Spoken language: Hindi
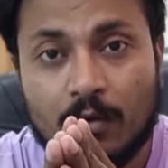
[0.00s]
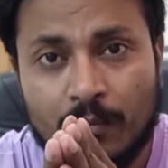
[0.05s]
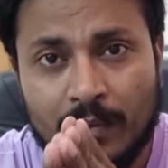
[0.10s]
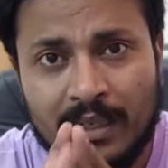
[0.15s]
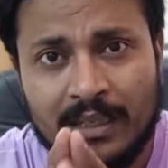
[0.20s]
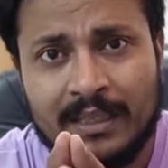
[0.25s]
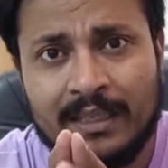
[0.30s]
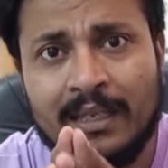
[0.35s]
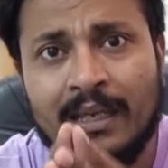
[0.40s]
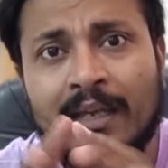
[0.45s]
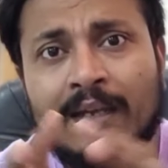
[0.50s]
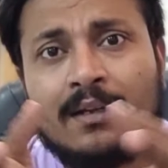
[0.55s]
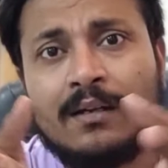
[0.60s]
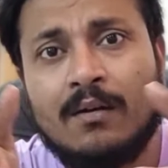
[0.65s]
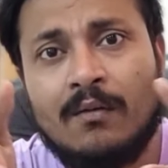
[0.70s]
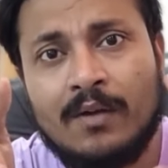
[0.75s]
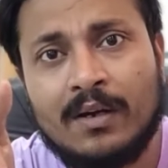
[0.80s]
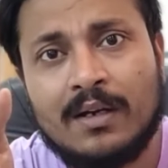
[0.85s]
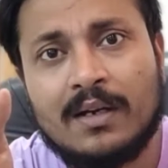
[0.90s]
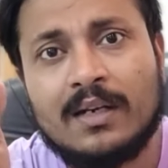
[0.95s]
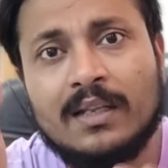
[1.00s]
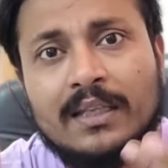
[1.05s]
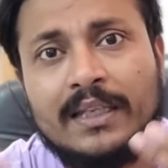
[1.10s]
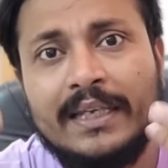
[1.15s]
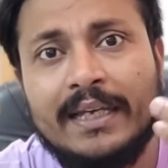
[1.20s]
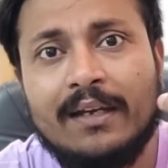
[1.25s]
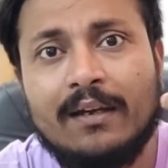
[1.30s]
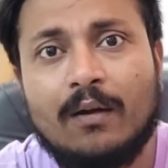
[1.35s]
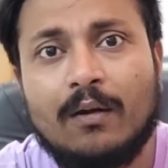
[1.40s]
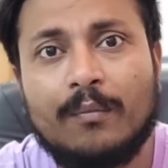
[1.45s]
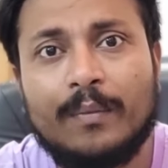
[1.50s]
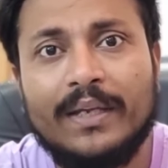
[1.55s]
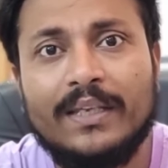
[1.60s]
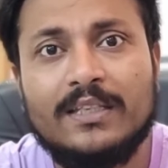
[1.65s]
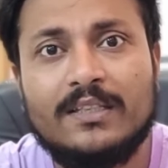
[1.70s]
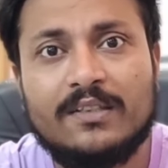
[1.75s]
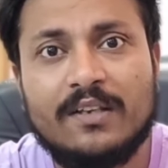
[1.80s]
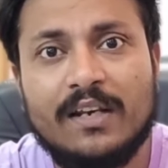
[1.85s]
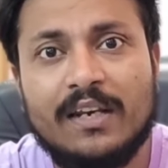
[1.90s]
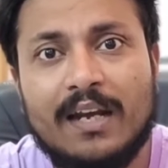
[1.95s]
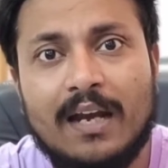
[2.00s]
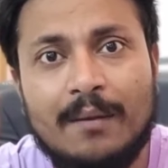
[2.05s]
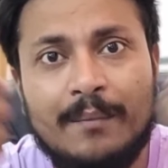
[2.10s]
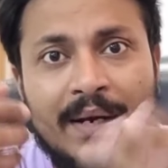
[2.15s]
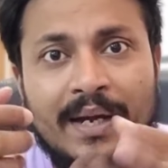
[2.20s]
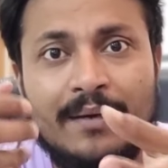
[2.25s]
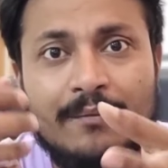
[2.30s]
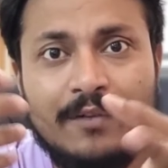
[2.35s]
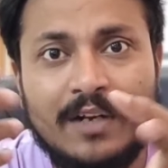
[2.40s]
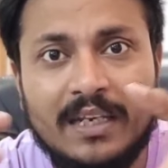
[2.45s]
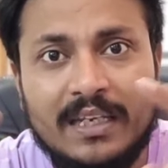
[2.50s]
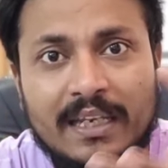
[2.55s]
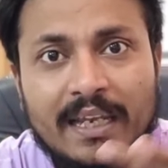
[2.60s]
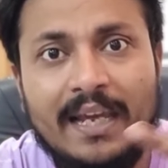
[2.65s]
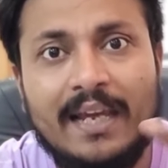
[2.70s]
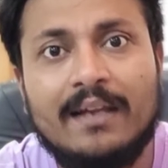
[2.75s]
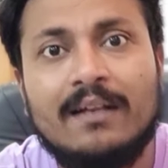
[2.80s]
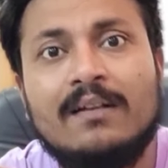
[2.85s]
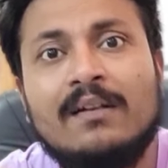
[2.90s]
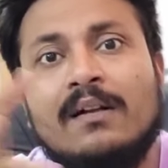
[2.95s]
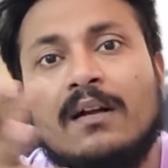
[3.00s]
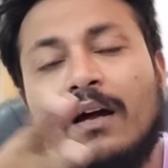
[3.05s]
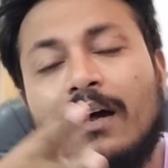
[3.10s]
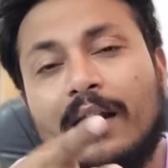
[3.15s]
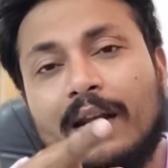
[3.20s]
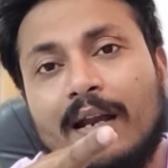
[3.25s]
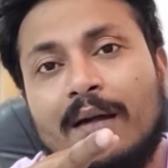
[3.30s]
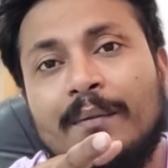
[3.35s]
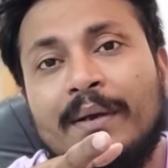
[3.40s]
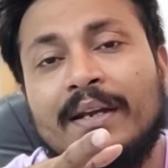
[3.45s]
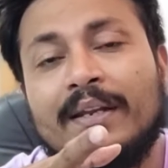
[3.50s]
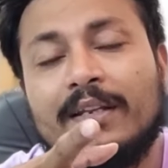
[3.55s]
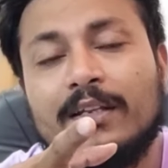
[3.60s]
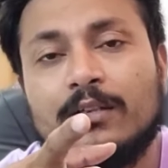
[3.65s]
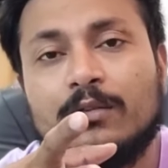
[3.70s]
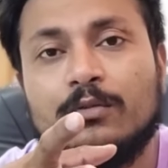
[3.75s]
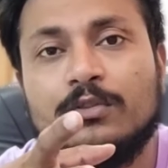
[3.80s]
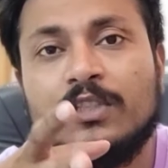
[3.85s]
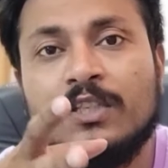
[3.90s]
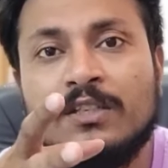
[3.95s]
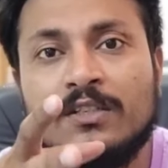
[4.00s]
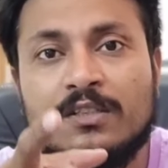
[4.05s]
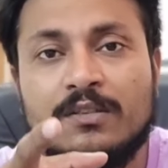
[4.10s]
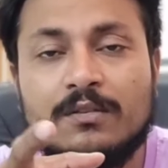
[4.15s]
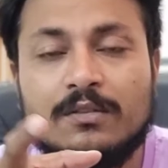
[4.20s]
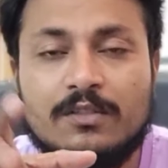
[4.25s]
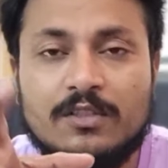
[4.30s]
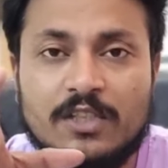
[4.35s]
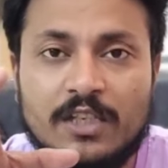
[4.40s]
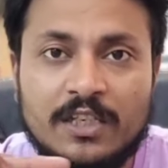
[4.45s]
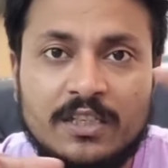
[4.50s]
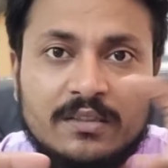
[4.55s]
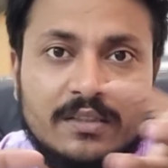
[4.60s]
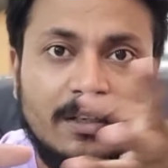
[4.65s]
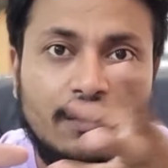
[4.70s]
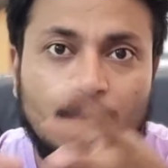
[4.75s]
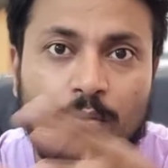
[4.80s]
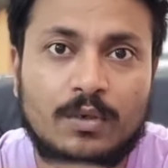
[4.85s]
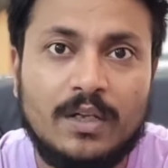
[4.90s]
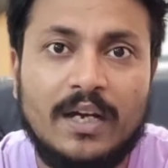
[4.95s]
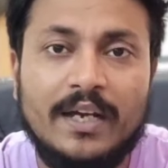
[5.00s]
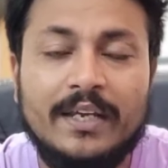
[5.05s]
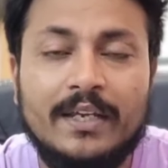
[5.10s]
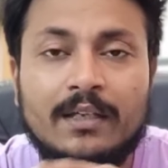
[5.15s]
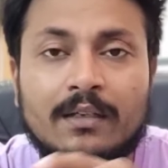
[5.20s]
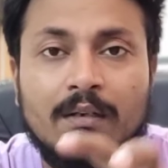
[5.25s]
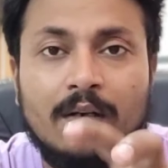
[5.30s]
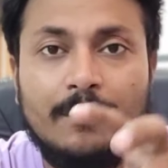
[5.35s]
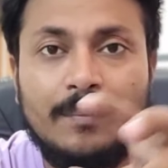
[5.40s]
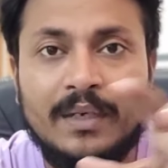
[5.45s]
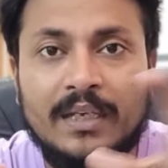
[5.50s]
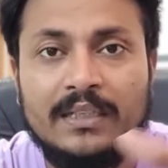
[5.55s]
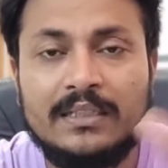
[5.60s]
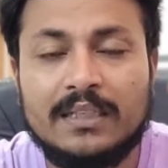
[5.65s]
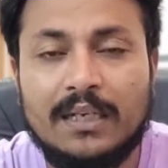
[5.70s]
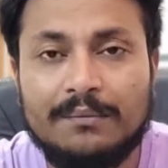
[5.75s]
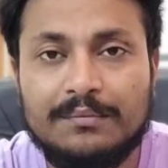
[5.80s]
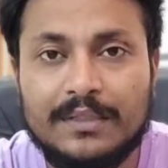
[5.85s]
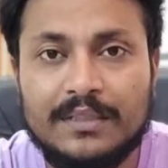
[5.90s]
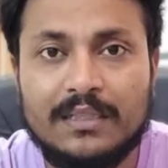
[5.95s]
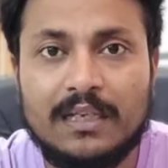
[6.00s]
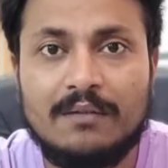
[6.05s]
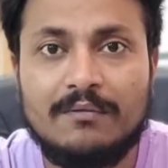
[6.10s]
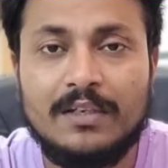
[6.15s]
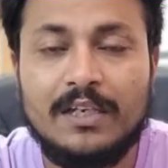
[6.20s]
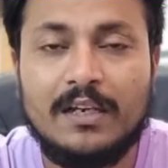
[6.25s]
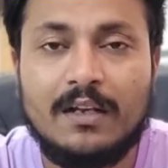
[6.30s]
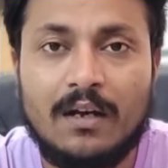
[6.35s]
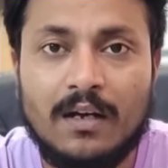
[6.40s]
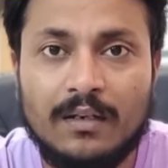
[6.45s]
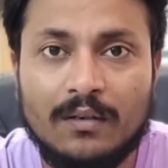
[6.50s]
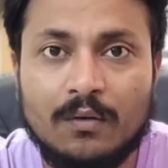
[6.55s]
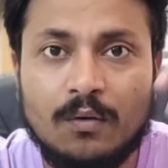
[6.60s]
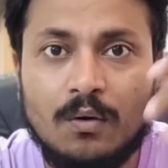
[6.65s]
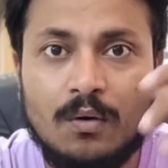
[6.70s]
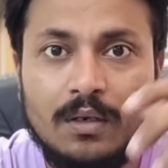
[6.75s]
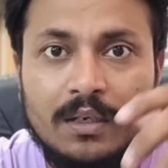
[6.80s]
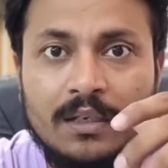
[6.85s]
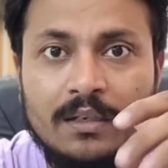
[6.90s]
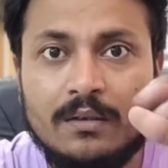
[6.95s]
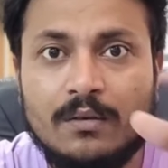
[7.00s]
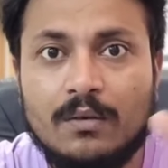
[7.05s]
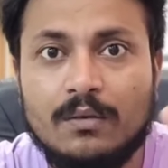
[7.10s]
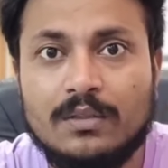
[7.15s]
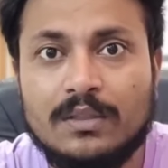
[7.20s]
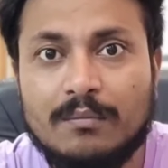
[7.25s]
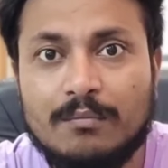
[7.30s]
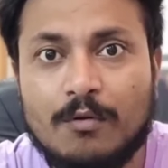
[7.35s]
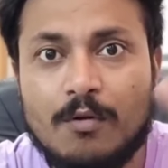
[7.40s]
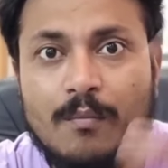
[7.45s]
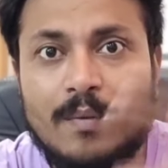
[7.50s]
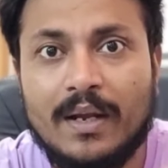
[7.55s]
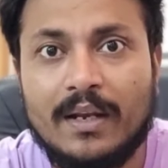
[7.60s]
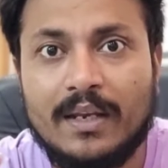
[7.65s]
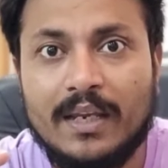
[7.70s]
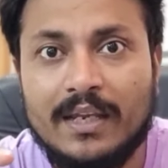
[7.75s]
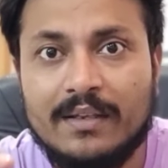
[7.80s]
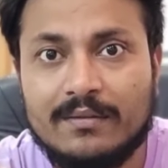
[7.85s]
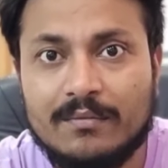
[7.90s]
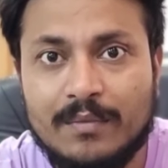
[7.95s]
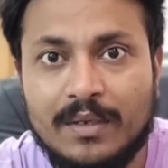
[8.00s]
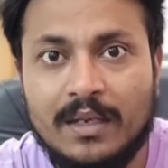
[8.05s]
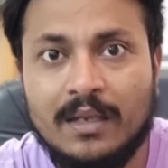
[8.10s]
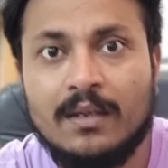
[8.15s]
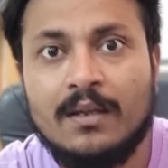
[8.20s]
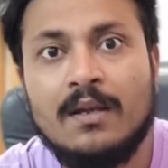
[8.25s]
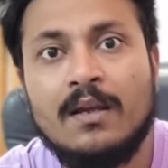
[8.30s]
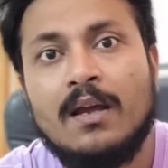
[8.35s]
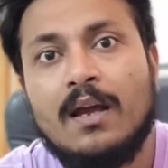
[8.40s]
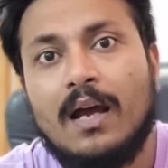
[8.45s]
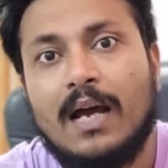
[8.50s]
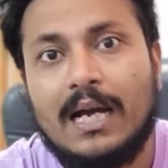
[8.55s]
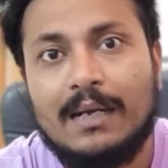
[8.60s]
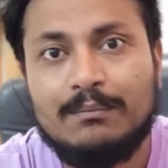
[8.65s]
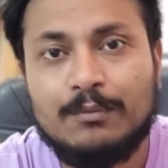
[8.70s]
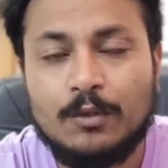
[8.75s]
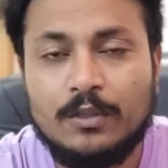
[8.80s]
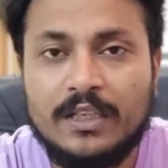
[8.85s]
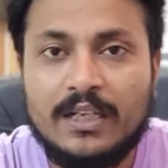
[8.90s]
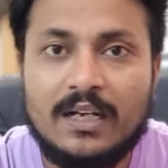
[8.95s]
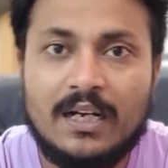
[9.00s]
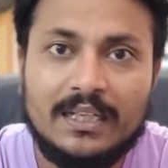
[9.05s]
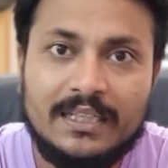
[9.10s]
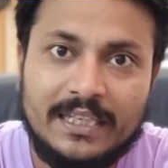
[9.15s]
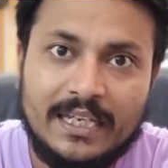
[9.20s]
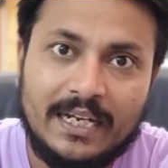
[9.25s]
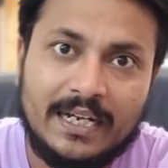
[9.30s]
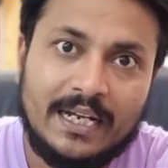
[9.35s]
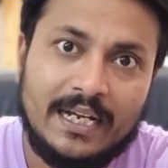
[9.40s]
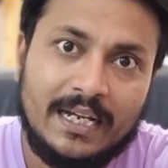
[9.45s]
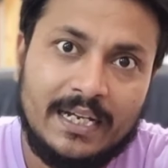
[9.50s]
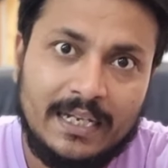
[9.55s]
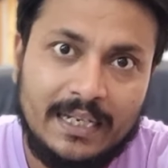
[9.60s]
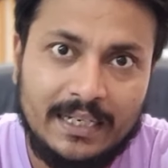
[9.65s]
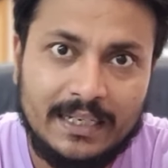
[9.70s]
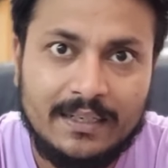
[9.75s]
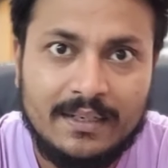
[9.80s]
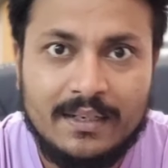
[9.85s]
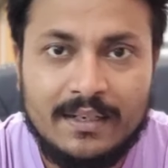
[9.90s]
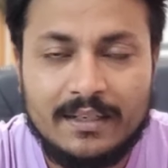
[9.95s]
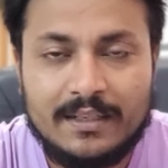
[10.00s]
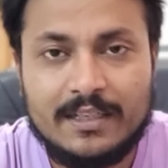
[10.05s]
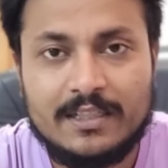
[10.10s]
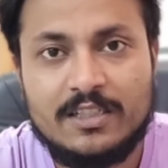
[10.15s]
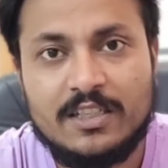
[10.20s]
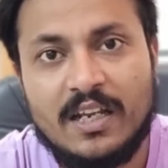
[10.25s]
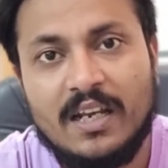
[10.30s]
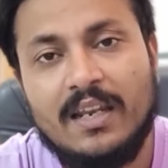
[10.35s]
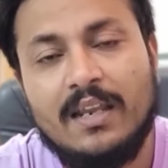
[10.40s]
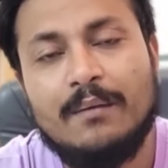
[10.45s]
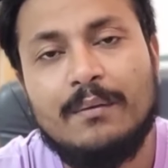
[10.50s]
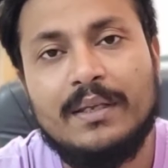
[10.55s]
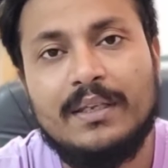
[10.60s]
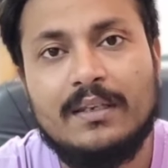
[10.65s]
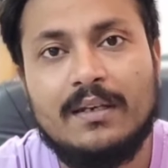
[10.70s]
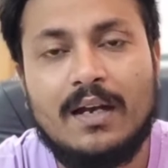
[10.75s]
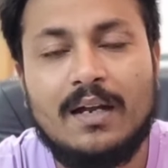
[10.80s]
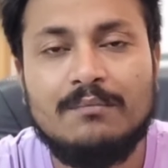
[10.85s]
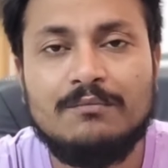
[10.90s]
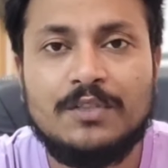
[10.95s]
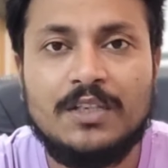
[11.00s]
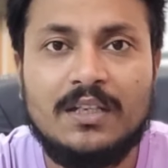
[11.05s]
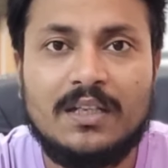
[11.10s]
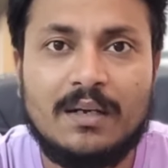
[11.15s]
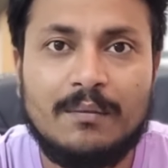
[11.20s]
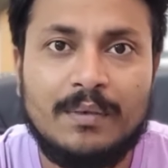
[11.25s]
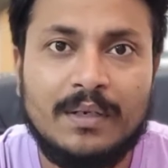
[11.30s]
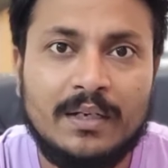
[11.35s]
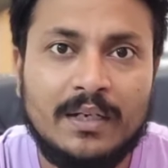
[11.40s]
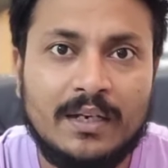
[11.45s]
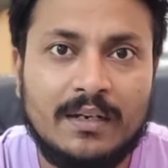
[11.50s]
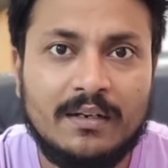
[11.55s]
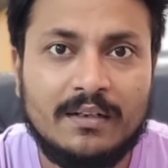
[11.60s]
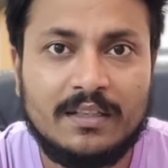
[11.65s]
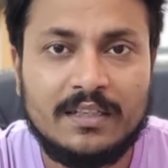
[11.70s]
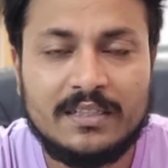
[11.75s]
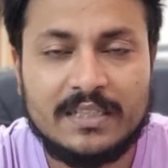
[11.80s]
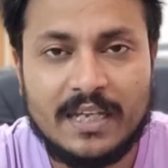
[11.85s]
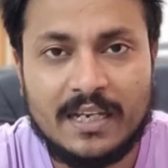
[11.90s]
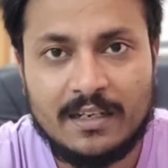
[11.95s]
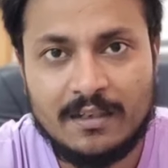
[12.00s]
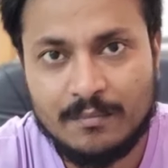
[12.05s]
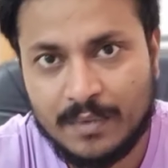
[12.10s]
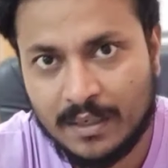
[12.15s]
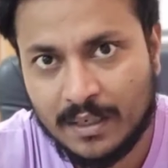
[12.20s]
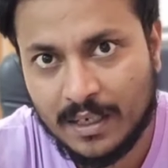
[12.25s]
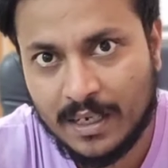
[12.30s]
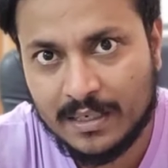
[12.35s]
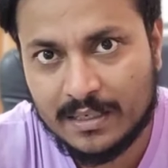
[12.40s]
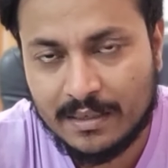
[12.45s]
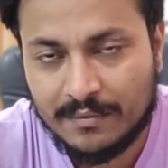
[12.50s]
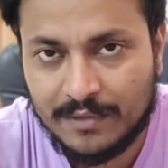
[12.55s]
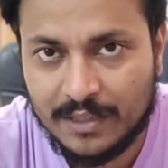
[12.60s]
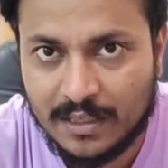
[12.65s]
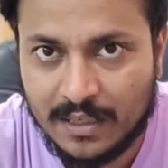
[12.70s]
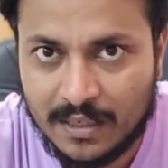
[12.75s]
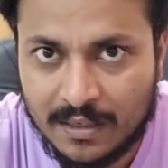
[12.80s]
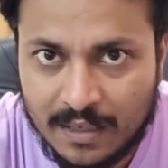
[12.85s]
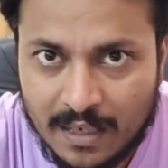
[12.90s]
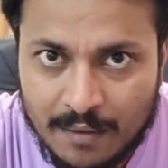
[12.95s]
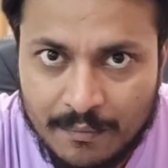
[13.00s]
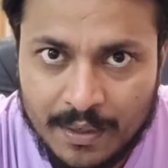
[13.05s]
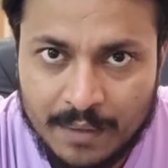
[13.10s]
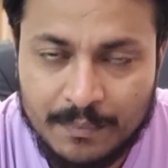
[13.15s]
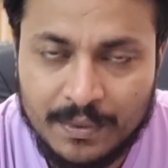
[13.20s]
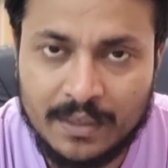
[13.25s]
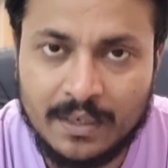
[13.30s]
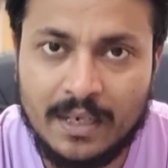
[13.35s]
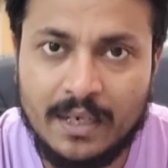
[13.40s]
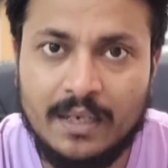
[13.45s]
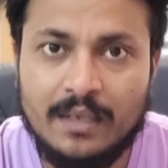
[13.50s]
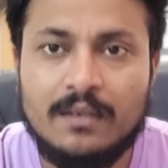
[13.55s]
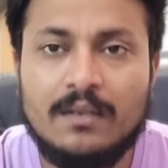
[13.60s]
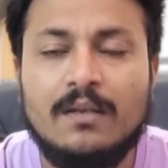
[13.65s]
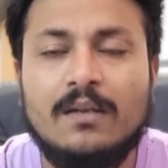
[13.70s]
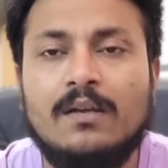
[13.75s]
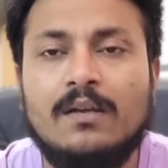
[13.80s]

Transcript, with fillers: को मिलती है कवर कर दी है और भाई स्त्री रामायण वाली है रामायण के कुछ हिस्से उठाए हैं और अपने हिसाब से सैफ अली खान को और इनको सबको भर के इसमें आपको दिखा दिया गया है तो चलिए भाई राम सीता बन गए कृति सैनन बन गए सातली खान रावण बन गए